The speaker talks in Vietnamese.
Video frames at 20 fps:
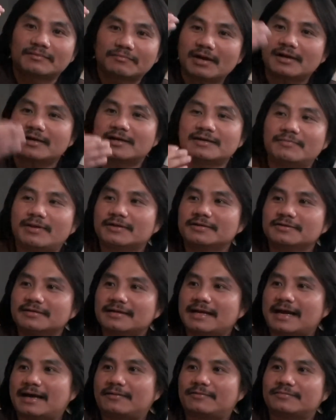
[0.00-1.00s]
bất cứ bất nước
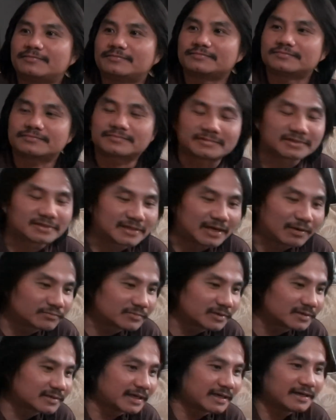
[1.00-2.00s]
nào, từ Đông
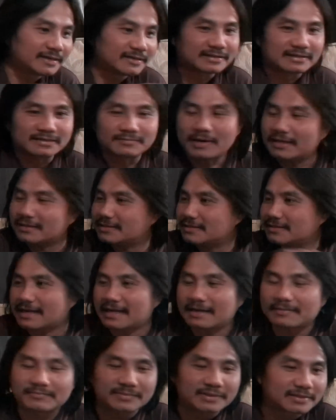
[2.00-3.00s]
tới Tây, từ Bắc tới
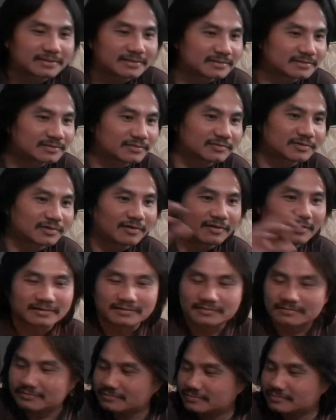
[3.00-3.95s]
Nam, từ tôi cho là